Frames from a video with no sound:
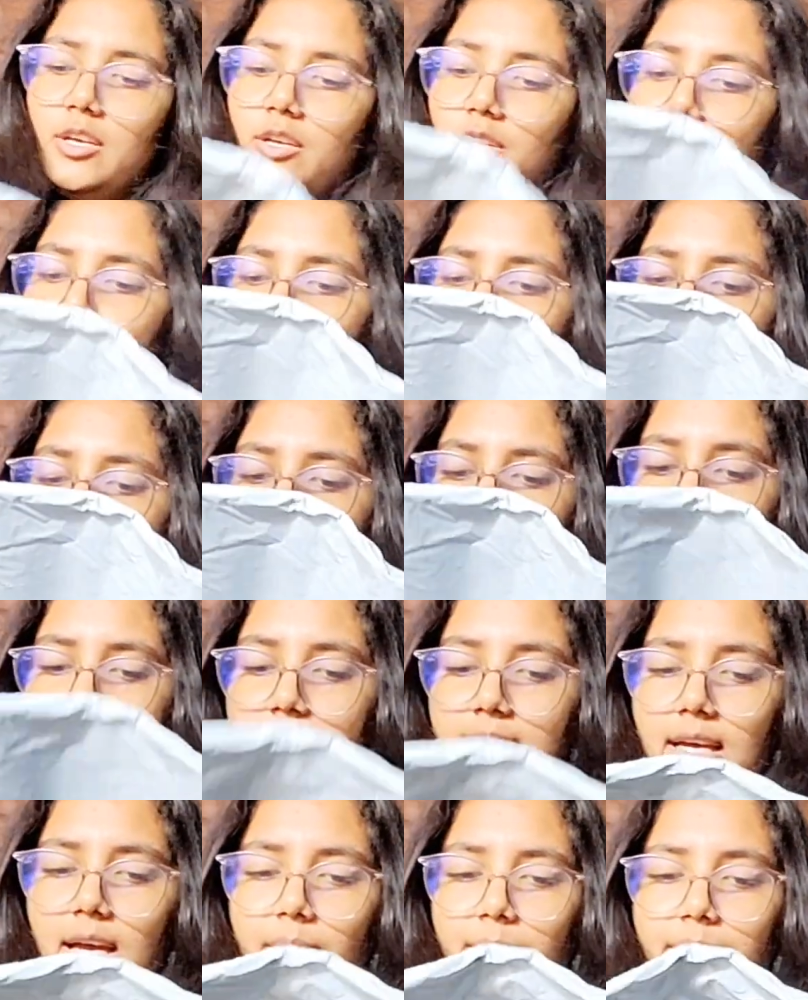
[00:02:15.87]
तो so,
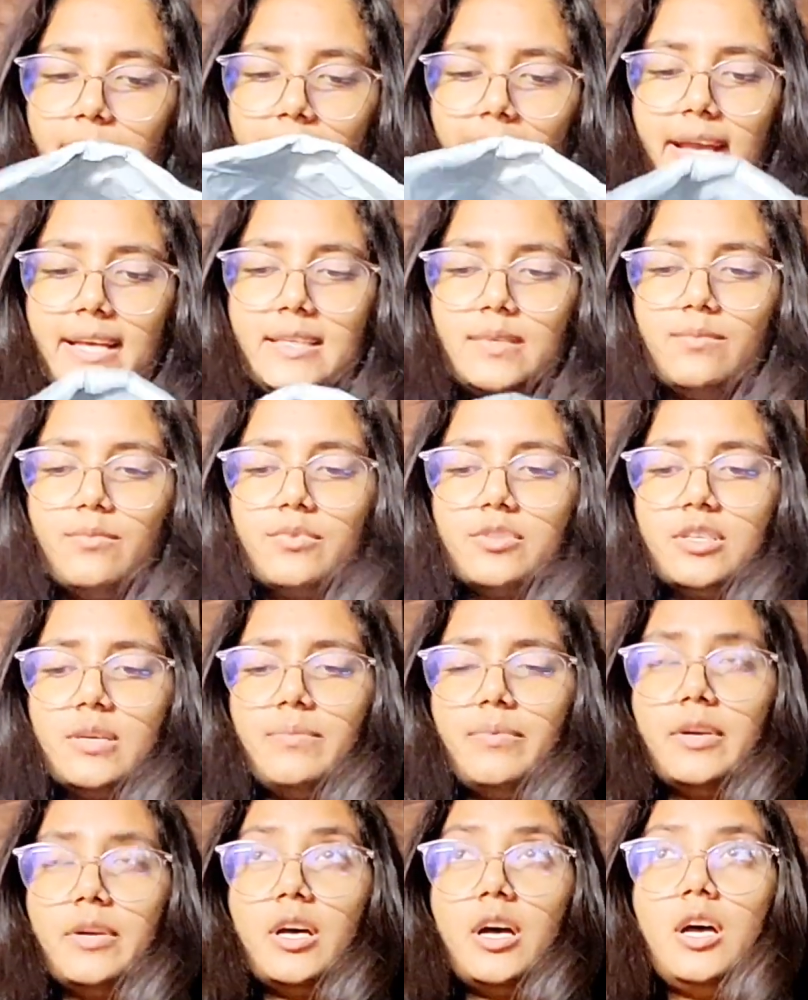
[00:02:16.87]
इसका प्राइस मुझे
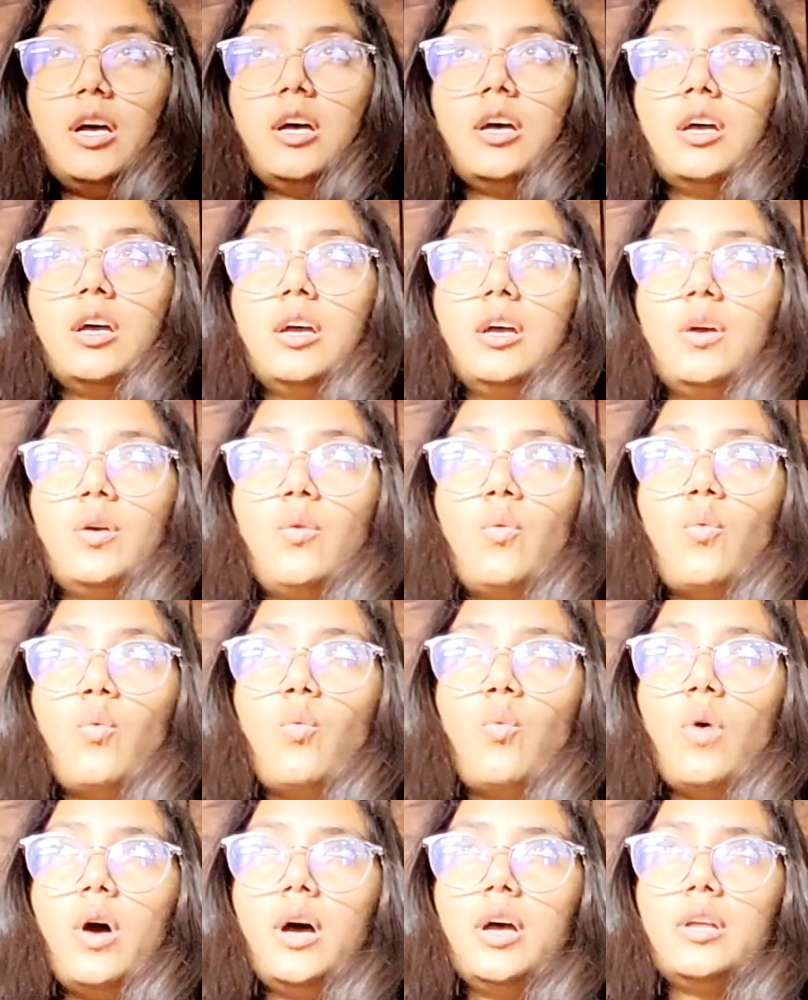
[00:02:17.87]
पड़ा है
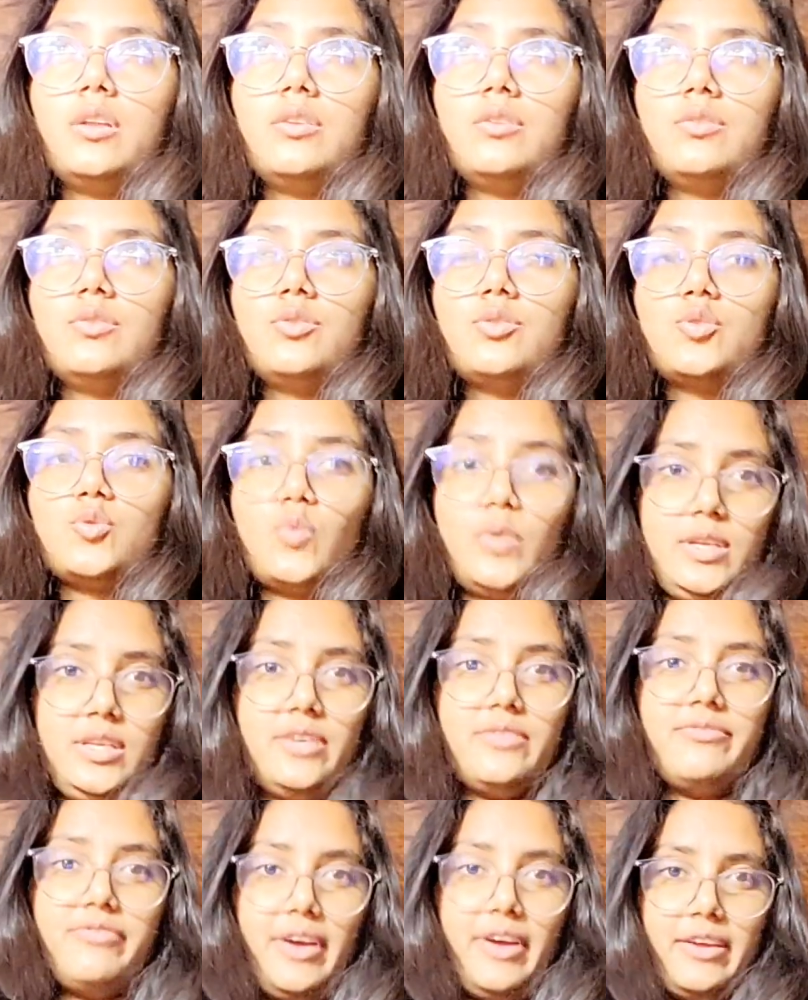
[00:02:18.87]
वन
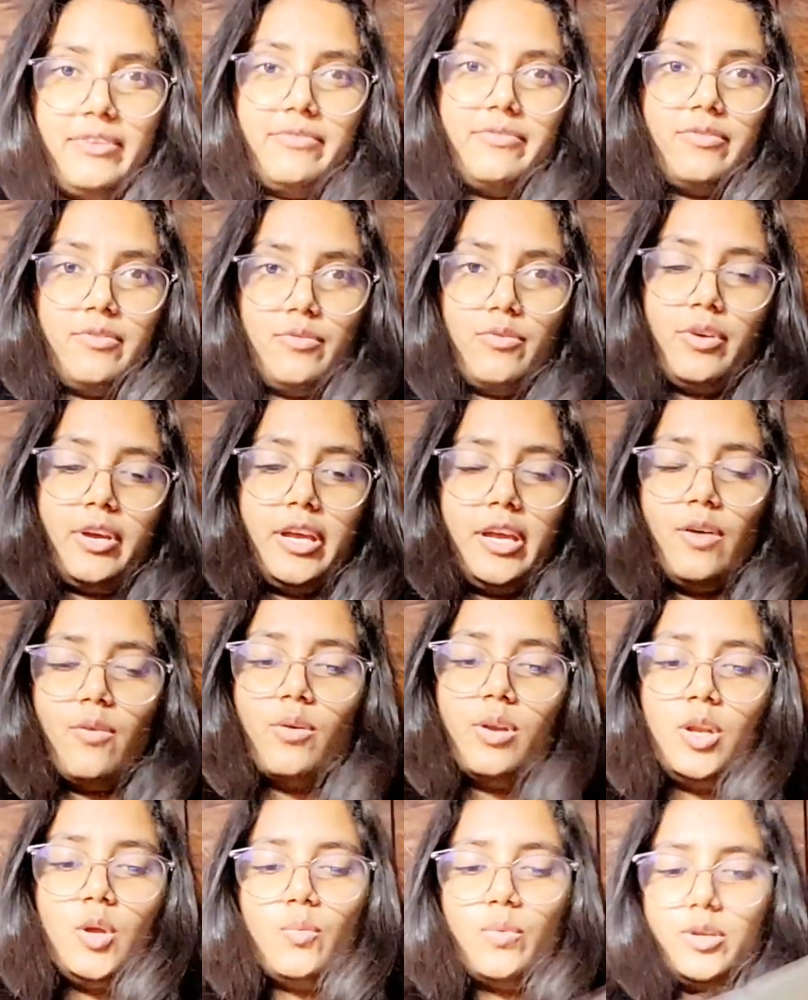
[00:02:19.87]
ट्वेंटी फाइव ओके
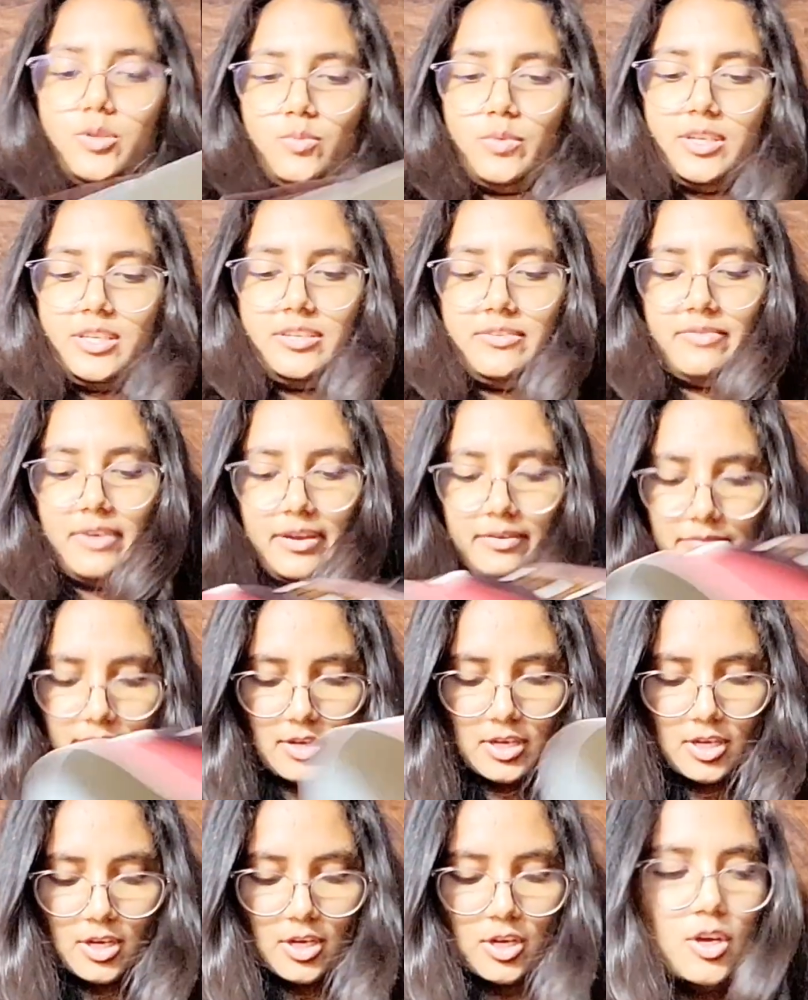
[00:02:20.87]
ओनली वन ट्वेंटी फाइव
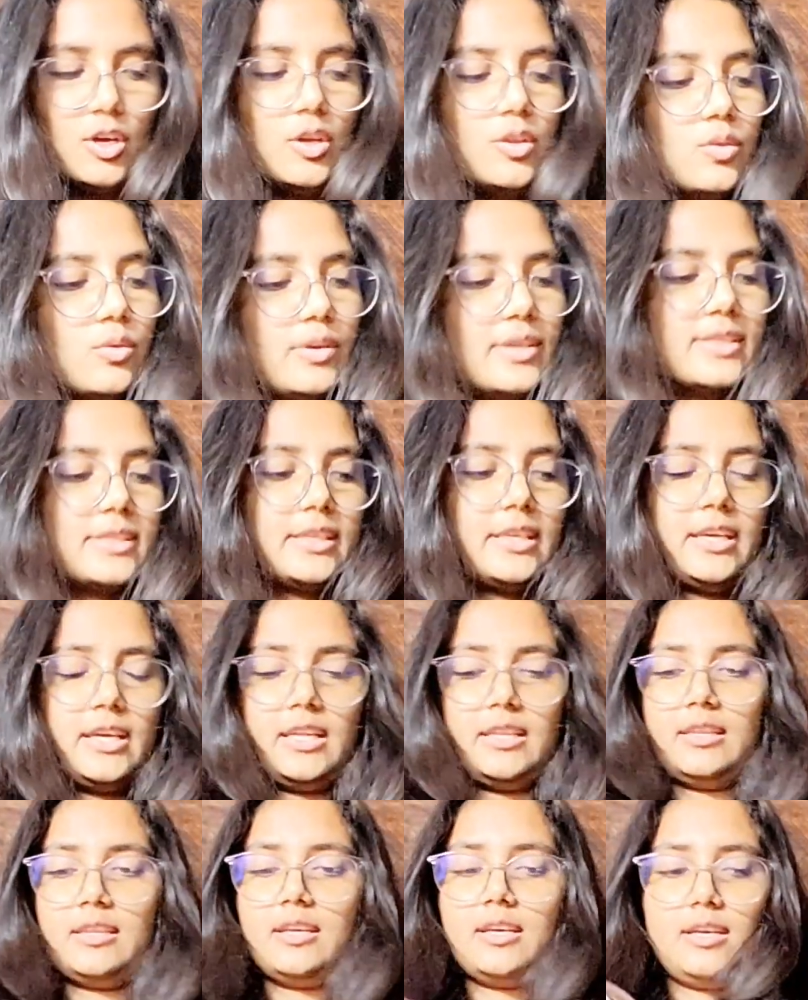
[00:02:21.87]
तो इसके
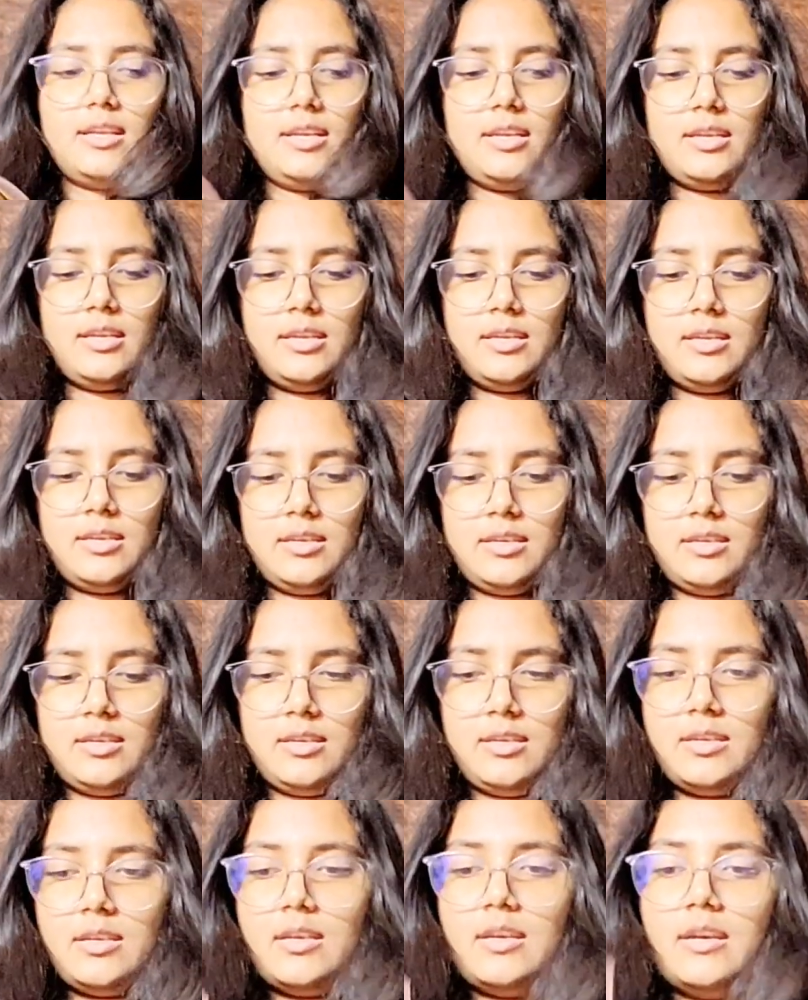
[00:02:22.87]
अंदर
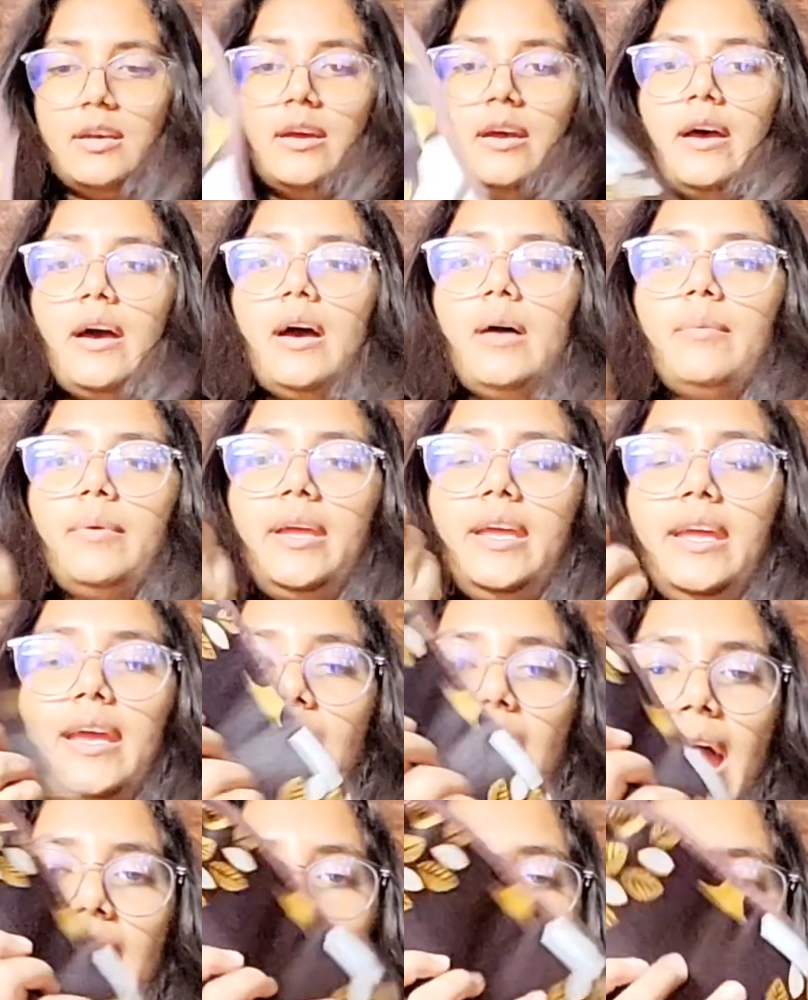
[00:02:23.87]
हमें ये
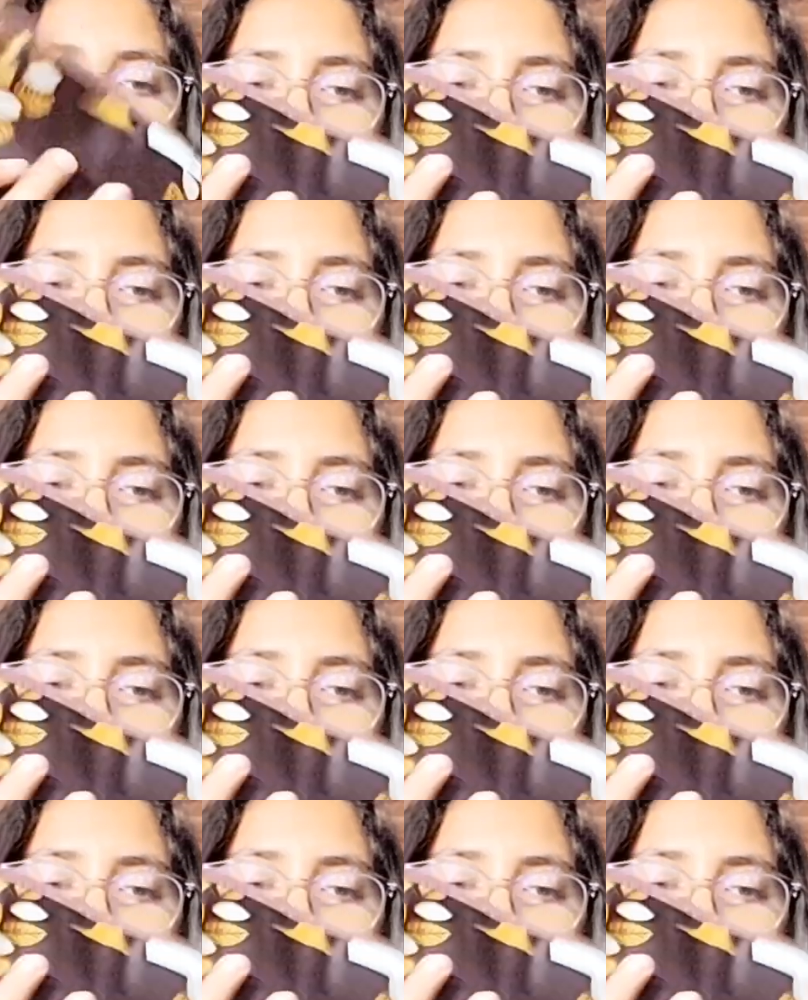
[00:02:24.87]
हैंडल